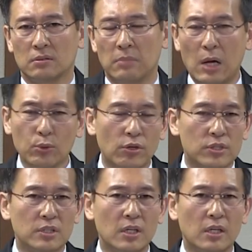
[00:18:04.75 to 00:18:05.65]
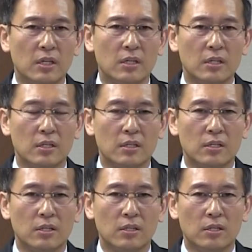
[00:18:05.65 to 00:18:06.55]
바로 여기에
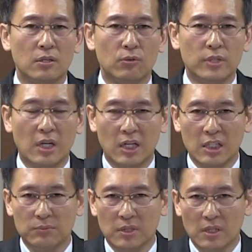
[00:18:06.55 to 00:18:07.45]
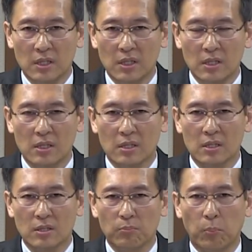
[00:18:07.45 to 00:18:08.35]
우리가 하나님께
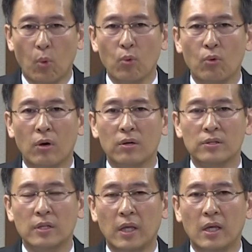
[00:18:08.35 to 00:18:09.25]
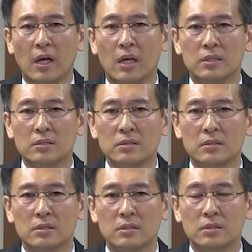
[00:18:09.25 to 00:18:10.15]
봉헌해야 하는
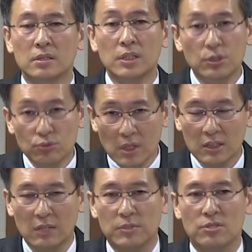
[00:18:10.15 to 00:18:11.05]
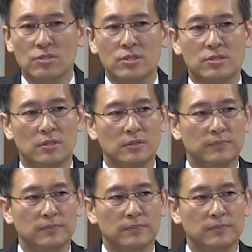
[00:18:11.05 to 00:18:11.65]
이유가 담겨져 있어요.